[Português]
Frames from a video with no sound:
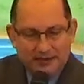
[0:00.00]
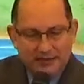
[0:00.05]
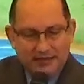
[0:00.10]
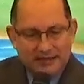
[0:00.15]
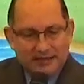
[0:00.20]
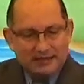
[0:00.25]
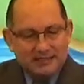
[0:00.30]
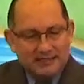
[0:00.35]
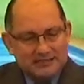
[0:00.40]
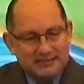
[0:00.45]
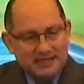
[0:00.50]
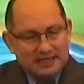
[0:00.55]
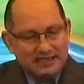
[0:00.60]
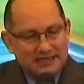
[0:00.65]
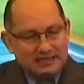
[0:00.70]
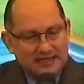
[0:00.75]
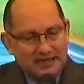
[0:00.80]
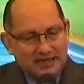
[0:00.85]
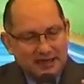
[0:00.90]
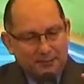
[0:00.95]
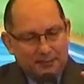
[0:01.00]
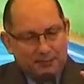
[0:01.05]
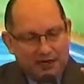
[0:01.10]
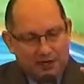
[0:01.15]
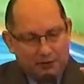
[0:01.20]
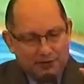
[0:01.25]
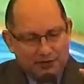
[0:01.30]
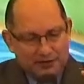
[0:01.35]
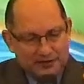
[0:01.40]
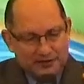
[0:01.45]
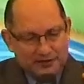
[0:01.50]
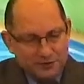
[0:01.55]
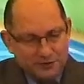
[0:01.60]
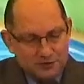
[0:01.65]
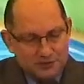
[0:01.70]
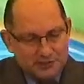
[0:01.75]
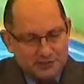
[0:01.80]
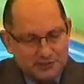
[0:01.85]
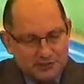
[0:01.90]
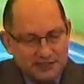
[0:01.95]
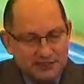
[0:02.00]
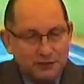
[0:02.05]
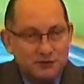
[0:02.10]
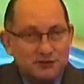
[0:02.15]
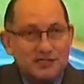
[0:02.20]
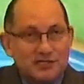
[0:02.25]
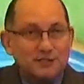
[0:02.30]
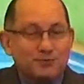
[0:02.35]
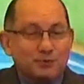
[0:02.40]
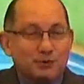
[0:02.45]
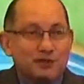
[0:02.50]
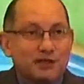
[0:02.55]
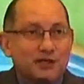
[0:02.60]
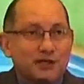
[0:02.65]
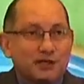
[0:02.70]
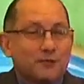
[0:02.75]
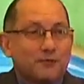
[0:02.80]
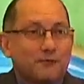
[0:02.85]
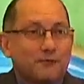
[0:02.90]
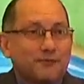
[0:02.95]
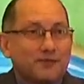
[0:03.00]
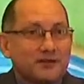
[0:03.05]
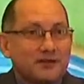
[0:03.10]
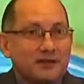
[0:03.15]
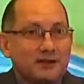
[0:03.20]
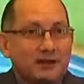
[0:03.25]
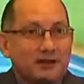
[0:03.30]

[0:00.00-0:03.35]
E eles aqui clamaram a Deus e Deus respondeu.